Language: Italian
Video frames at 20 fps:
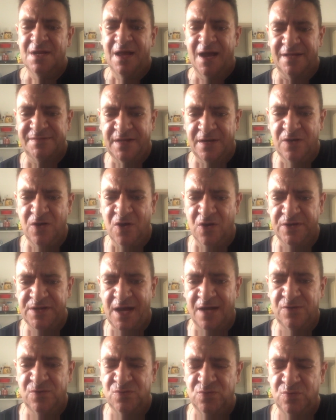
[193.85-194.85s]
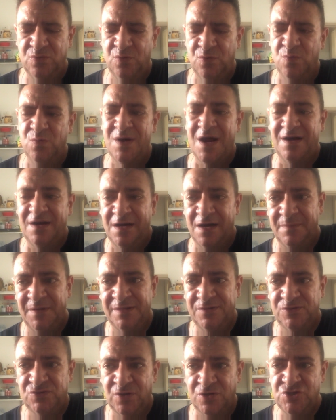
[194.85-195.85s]
a Trigoria con un, un
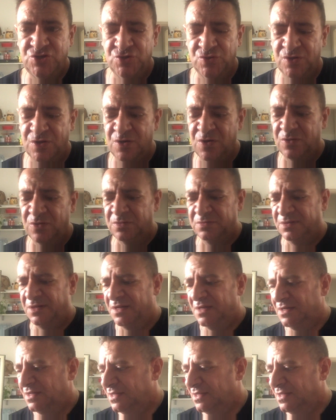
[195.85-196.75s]
allenamento al giorno